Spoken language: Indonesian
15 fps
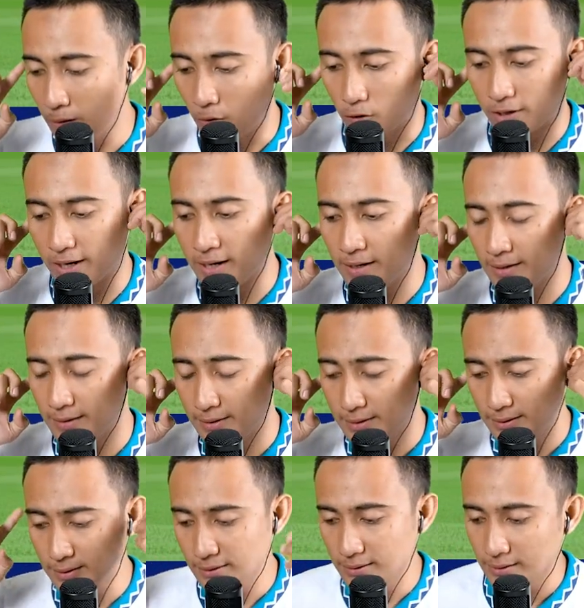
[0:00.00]
Oke,
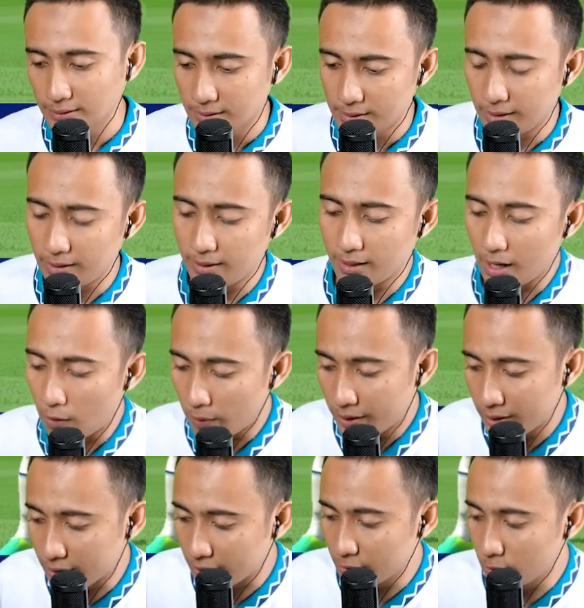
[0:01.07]
ini lawan
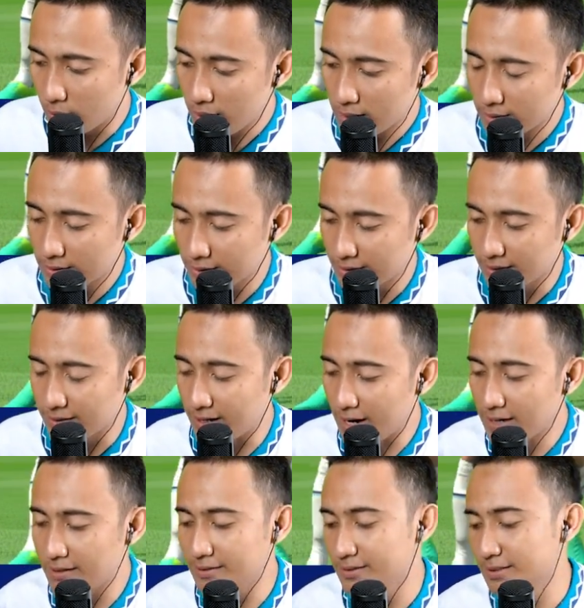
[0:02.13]
yang kedua.
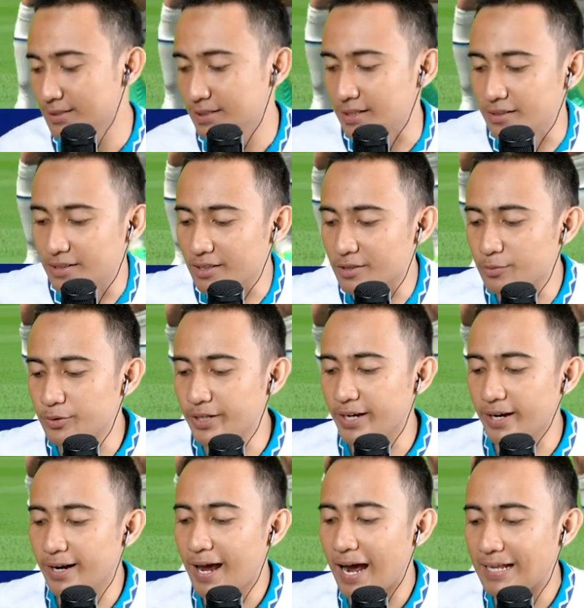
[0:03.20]
Nah kita ketemu
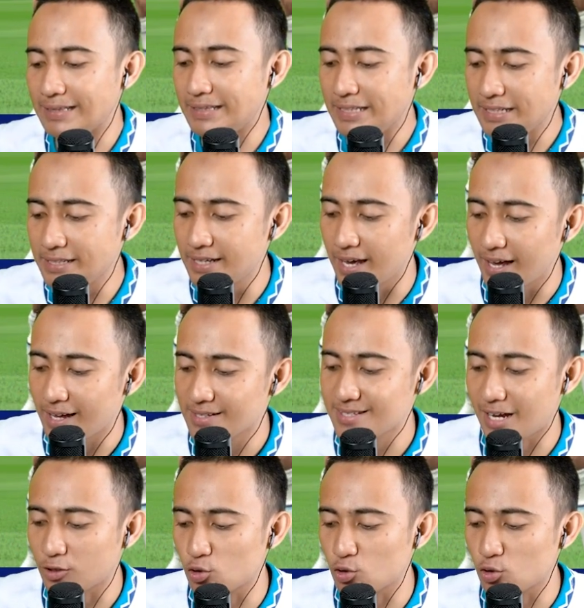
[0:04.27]
dengan H3 1100.